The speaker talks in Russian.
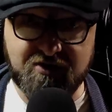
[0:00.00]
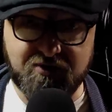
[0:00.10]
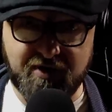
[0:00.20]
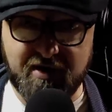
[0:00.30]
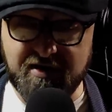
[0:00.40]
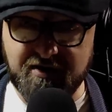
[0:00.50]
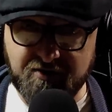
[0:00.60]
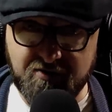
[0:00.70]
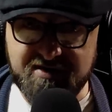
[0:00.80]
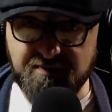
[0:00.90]
который
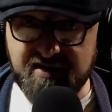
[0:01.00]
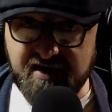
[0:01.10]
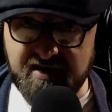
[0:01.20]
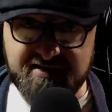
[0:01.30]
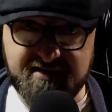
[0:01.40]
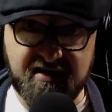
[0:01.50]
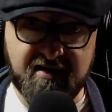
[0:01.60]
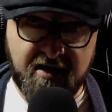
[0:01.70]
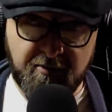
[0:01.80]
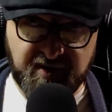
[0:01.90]
легко
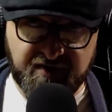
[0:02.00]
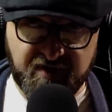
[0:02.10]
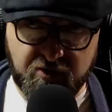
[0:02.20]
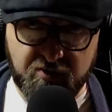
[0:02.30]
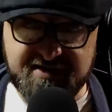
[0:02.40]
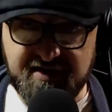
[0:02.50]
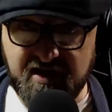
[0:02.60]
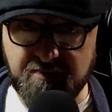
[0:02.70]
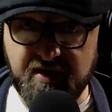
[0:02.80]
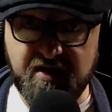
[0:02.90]
заменяется
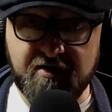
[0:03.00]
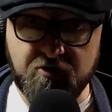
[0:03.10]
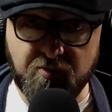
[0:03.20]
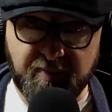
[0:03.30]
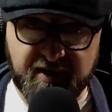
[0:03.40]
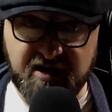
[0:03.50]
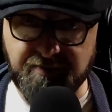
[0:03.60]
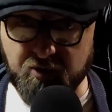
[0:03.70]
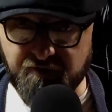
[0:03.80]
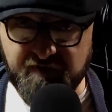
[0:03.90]
первокурсниками
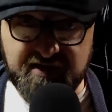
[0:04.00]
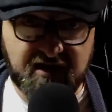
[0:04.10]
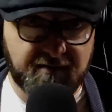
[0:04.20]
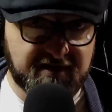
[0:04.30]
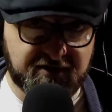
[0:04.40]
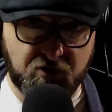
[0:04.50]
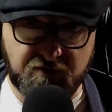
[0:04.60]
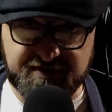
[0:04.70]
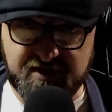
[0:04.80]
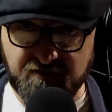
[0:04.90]
любых профильных
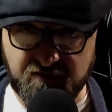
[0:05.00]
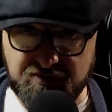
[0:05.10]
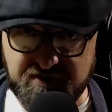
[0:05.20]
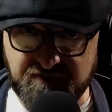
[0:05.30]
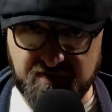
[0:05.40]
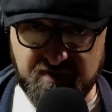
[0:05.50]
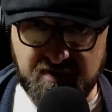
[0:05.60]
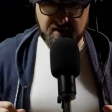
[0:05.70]
московских вузов.